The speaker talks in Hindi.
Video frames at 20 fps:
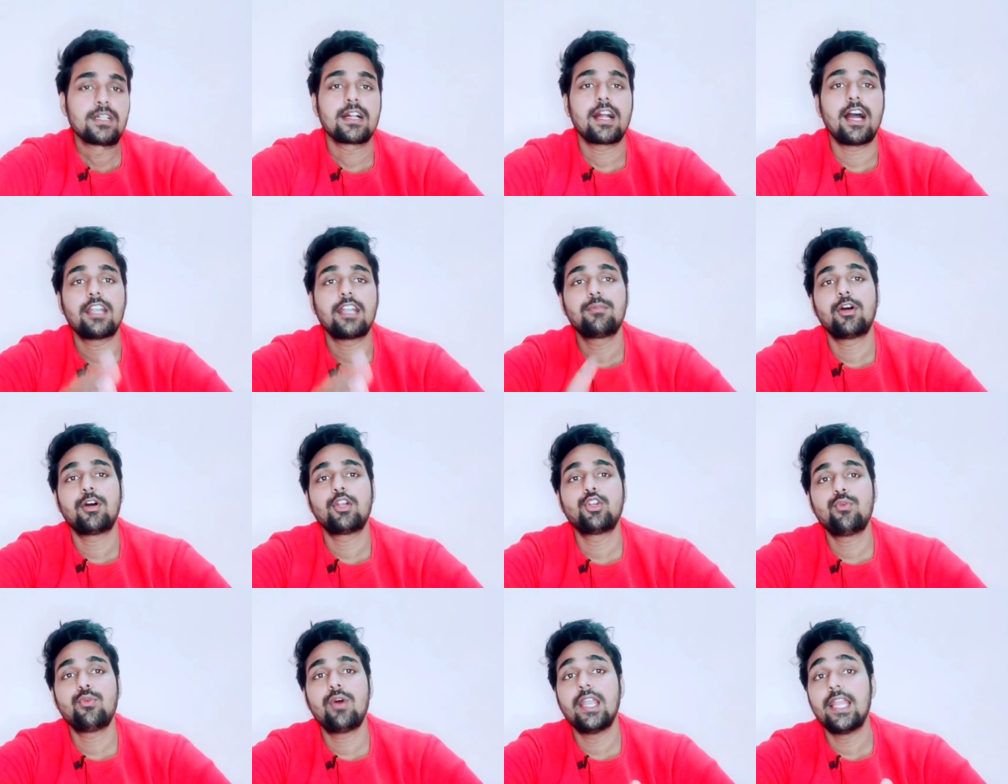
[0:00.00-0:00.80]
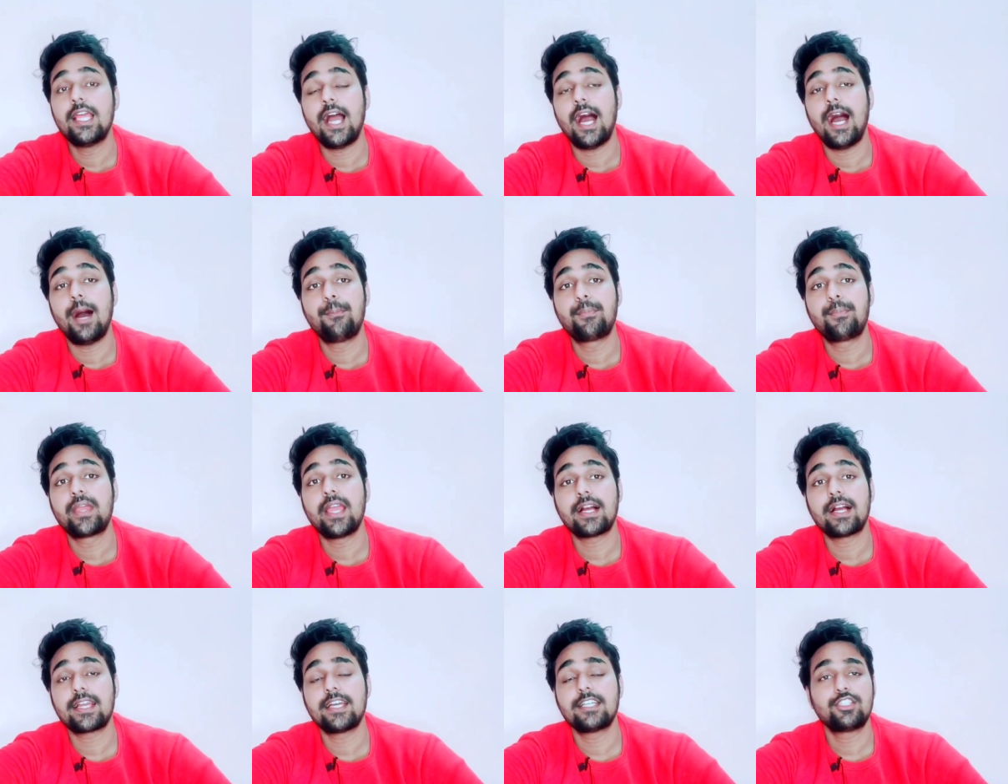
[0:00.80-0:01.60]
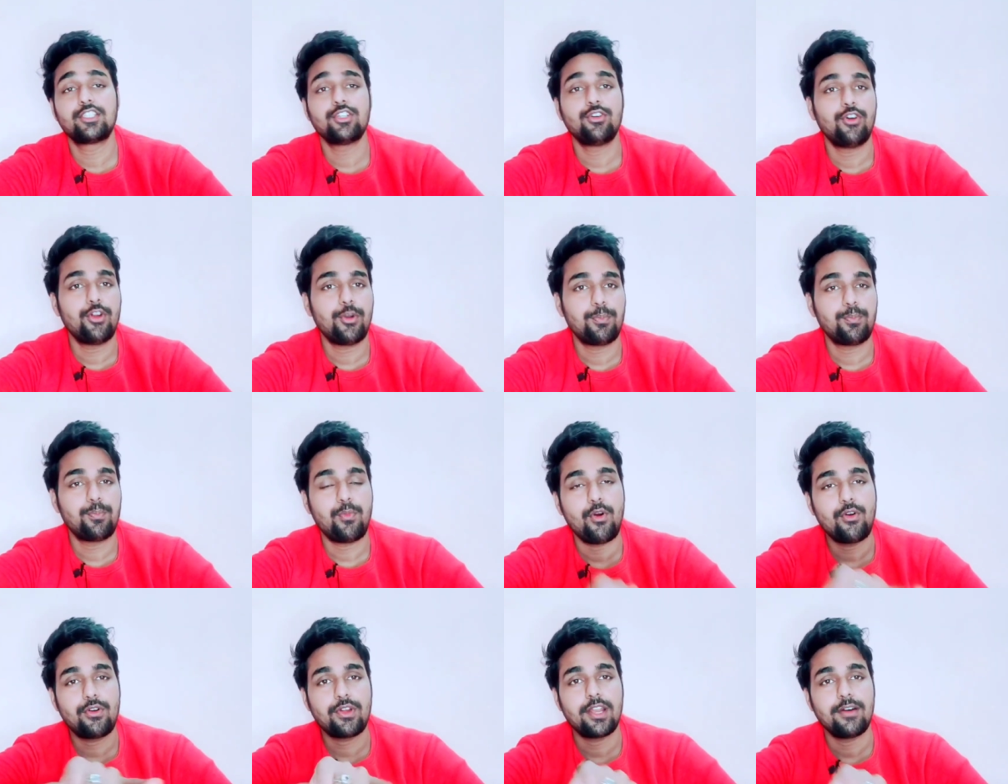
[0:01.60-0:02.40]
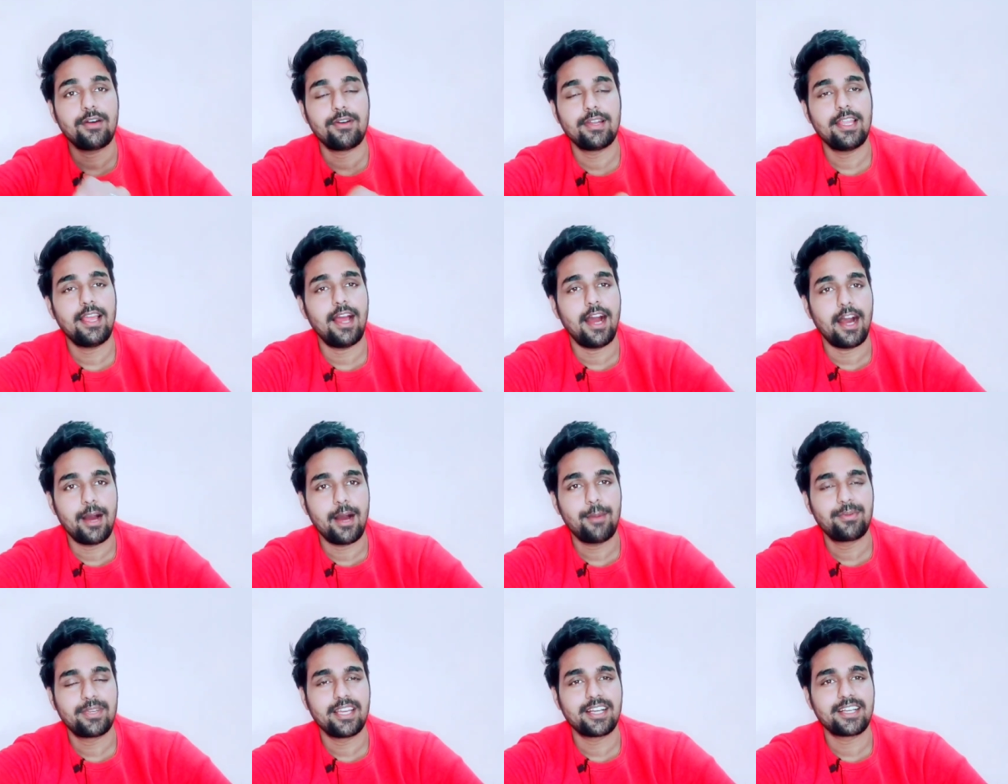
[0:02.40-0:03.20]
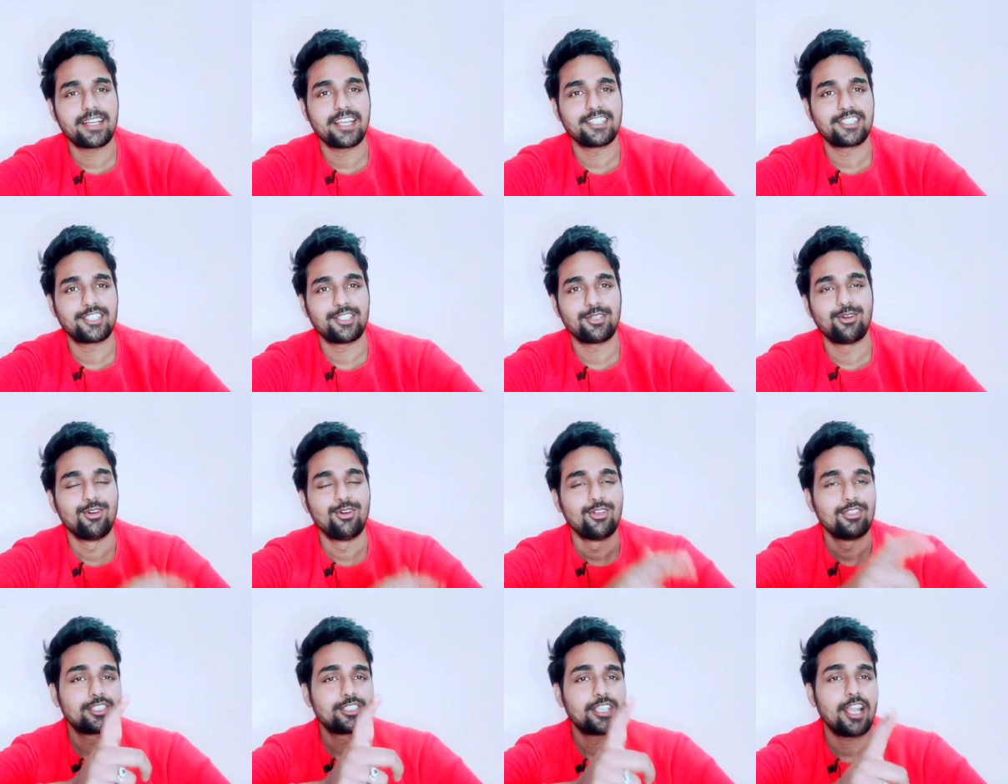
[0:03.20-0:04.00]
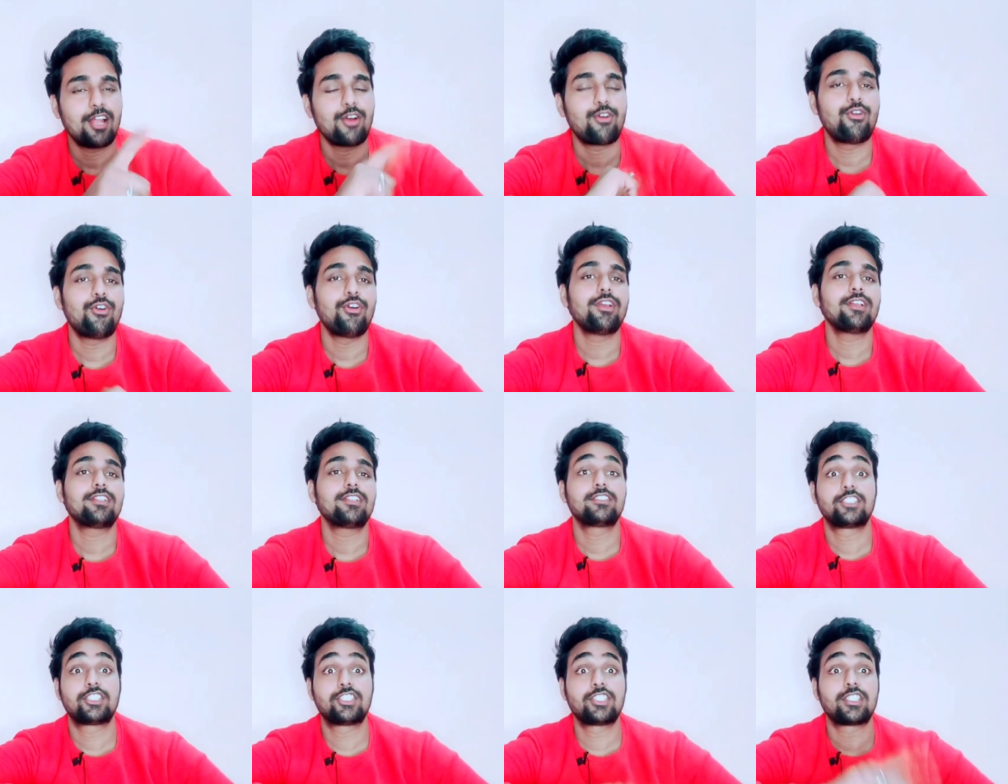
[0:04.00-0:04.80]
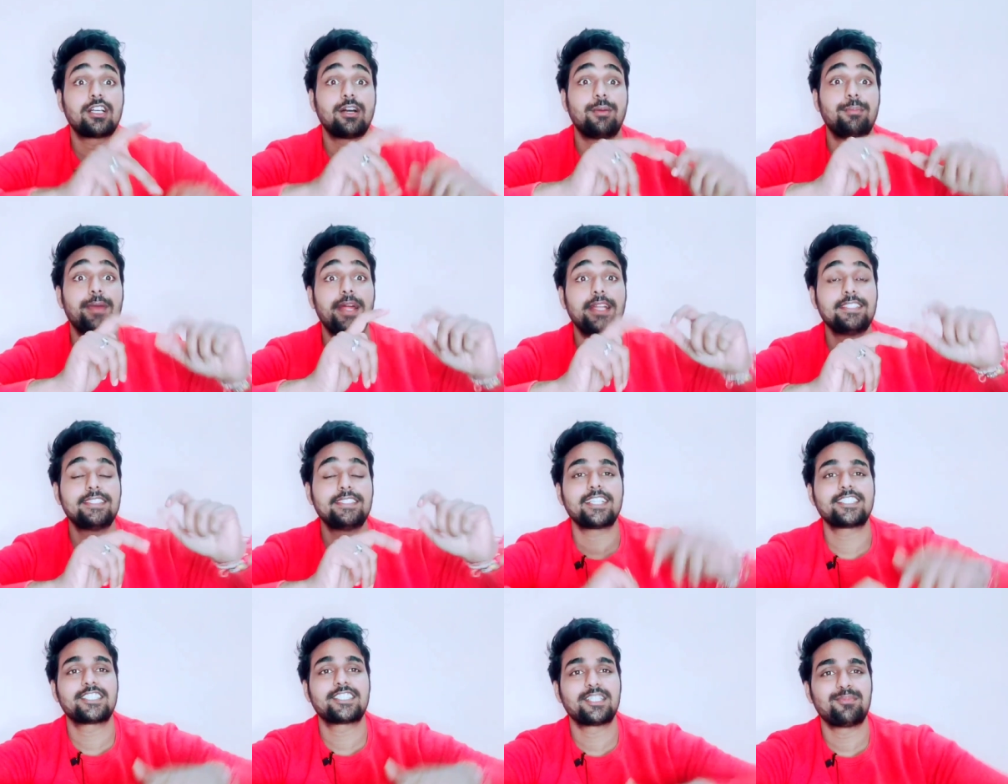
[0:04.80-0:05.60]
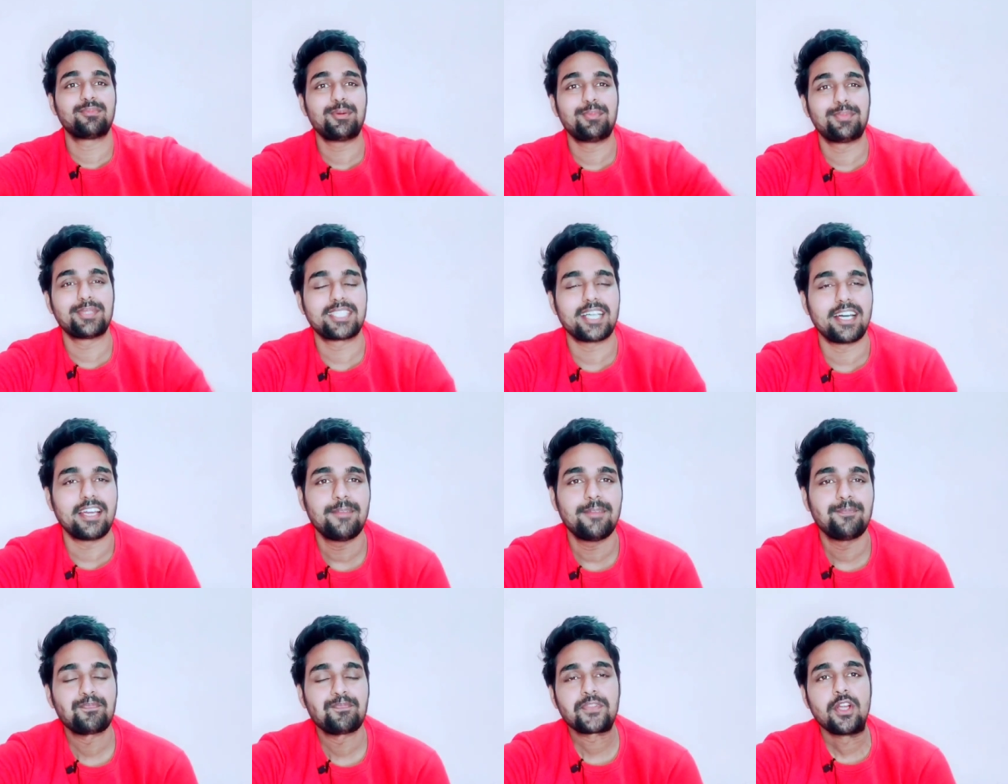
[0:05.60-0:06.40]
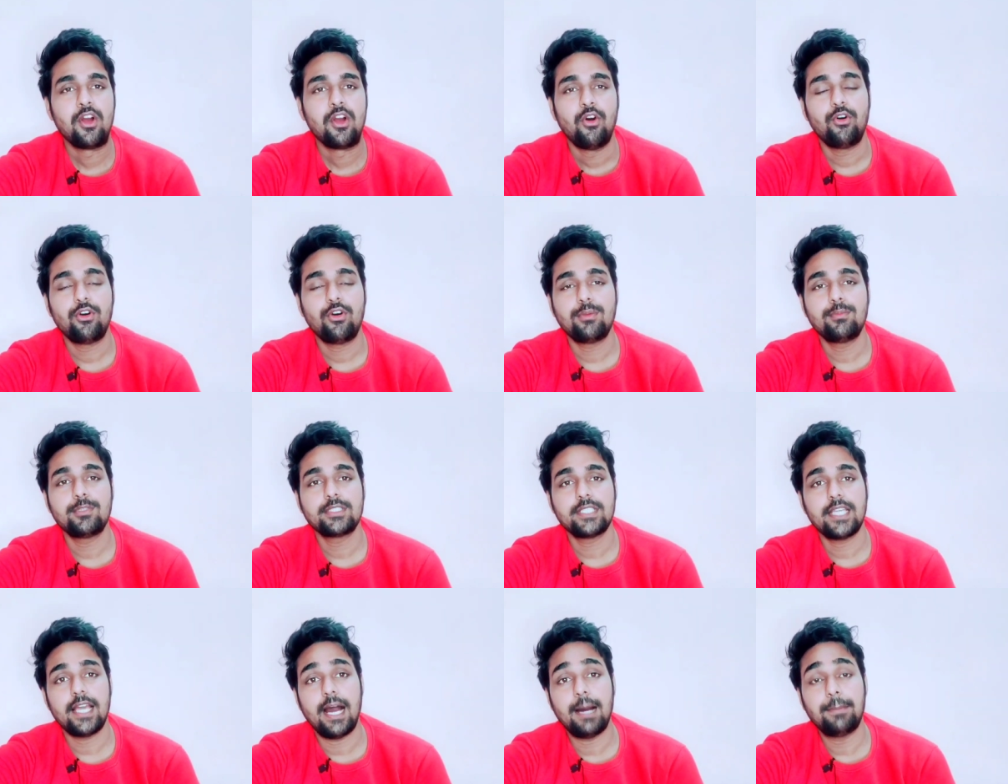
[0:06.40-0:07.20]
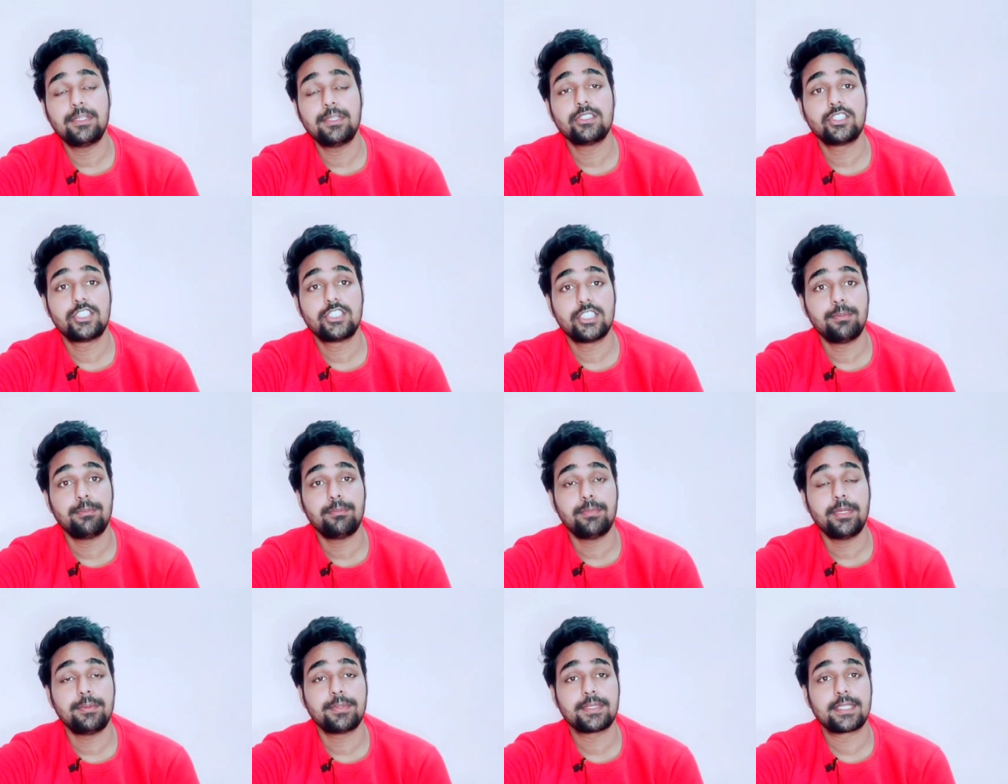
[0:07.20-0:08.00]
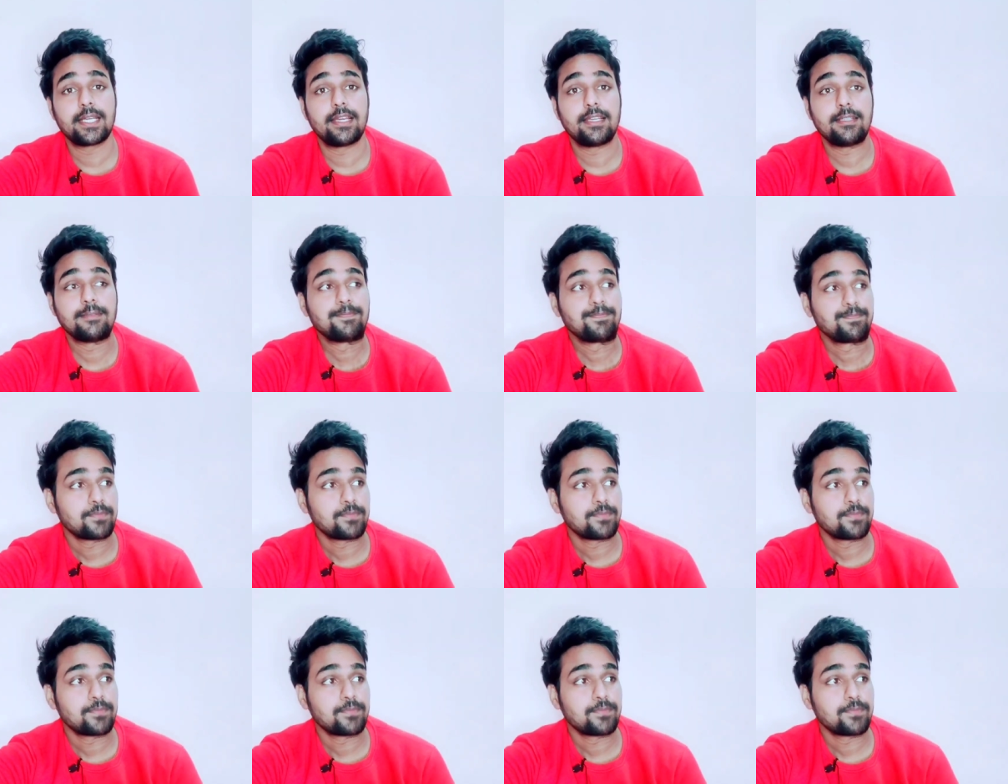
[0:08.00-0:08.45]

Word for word: काठमांडू वाले आप क्या कहते हो और पोखरा वाले आप क्या कहते हो सारा कुछ कमेंट सेक्शन में बताएं और मुझे आप जिम भी बताएं